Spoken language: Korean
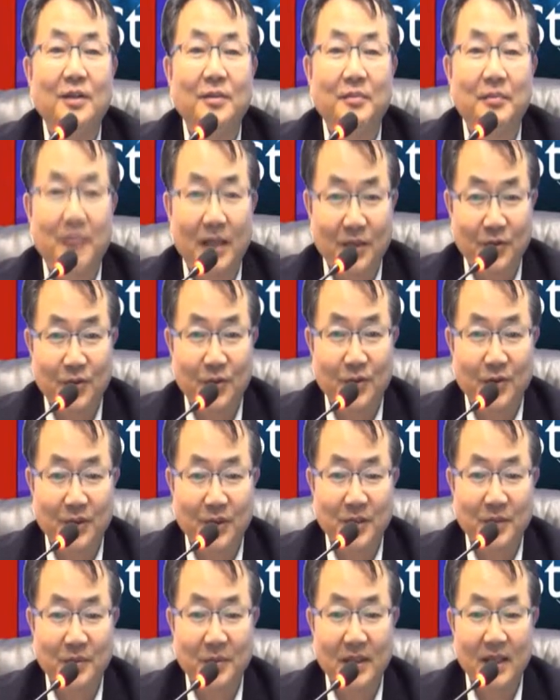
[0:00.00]
맞춰져
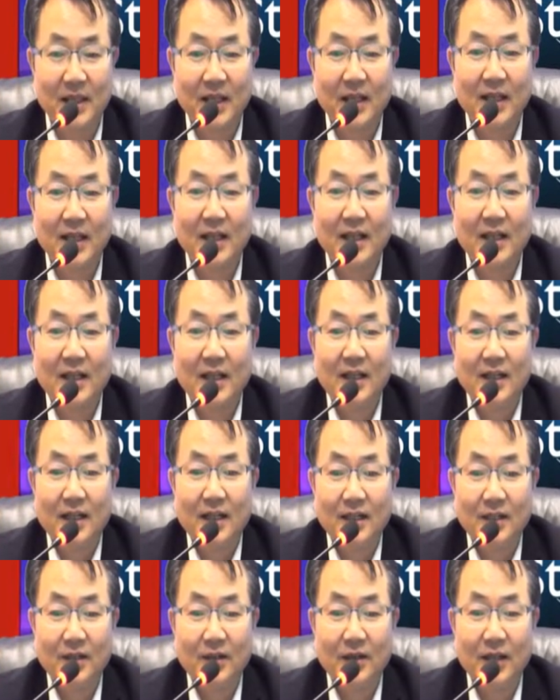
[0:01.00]
있습니다.
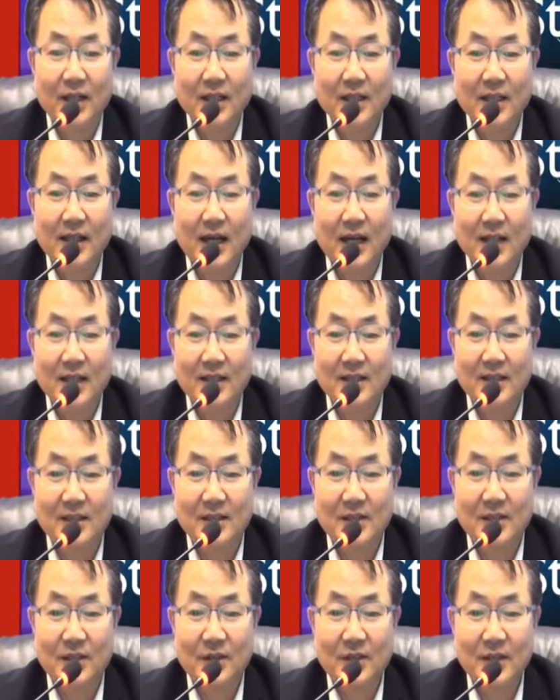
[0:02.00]
이러한 강의실에
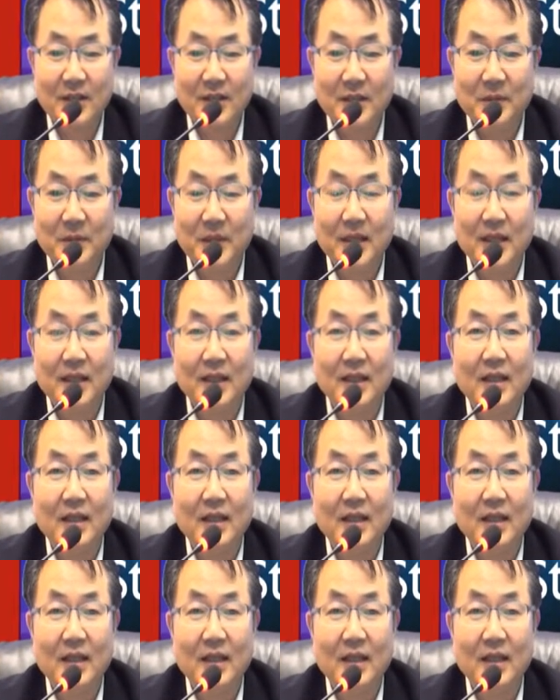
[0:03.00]
선생님이